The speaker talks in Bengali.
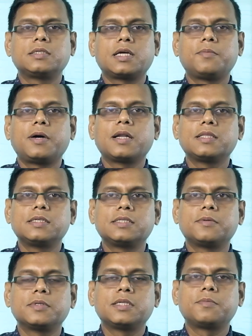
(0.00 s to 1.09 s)
সারা বাংলাদেশে
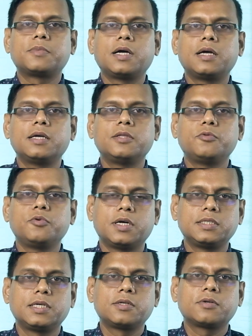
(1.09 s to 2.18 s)
আমাদের প্রায় দুই
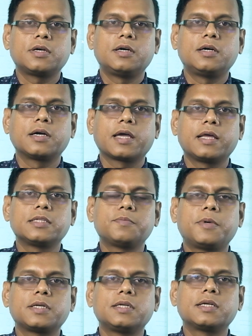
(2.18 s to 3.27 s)
হাজার গ্যারেজ
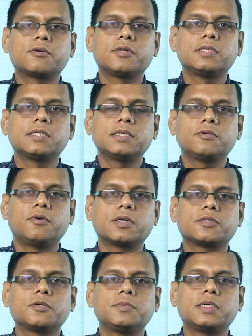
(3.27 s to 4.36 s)
পার্টনার রয়েছে
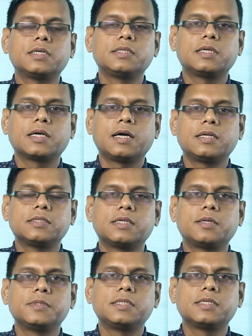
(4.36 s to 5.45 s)
ওয়ার্কশপ যারা যারা গাড়ির
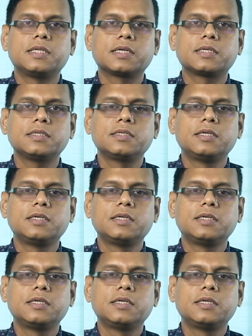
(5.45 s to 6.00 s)
সার্ভিস দিয়ে থাকে